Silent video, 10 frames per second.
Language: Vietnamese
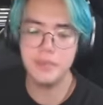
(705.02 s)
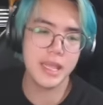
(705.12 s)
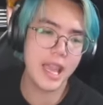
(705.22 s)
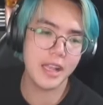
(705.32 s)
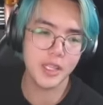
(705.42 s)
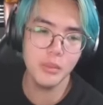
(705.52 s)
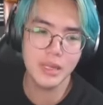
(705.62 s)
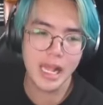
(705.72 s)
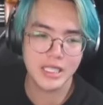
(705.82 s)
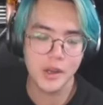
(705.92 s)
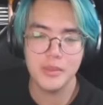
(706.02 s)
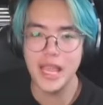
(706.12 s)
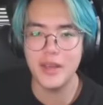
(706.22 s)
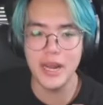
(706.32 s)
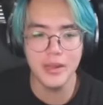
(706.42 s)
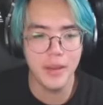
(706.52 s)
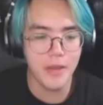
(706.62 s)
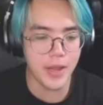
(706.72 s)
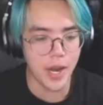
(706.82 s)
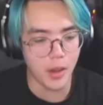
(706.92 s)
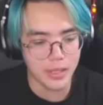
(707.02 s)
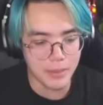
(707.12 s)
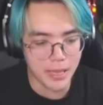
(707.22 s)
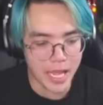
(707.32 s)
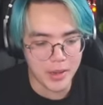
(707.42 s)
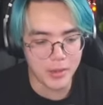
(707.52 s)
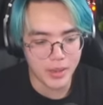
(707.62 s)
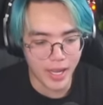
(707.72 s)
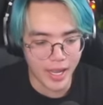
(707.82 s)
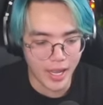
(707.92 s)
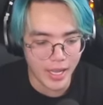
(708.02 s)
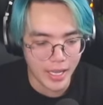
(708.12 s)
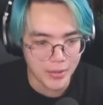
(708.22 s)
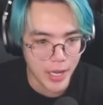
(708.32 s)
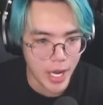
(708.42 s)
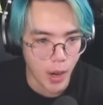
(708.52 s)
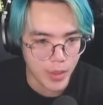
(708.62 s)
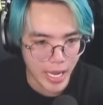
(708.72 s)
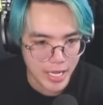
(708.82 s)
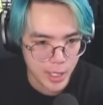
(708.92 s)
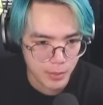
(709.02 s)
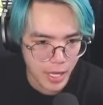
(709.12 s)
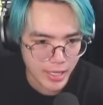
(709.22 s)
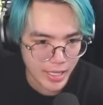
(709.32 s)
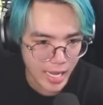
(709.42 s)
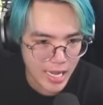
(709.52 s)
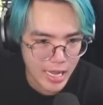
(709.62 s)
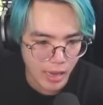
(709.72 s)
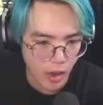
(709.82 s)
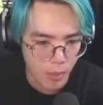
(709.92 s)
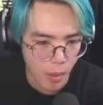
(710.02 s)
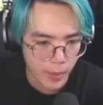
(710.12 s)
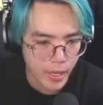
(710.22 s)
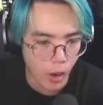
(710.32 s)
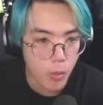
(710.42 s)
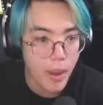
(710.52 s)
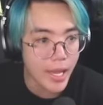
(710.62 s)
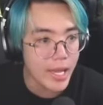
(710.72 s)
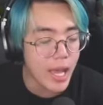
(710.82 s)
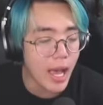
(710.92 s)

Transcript: bây giờ chúng ta sẽ cùng nhau đến với video tiếp theo à, thì video này chúng ta sẽ thấy là có một cái cỗ máy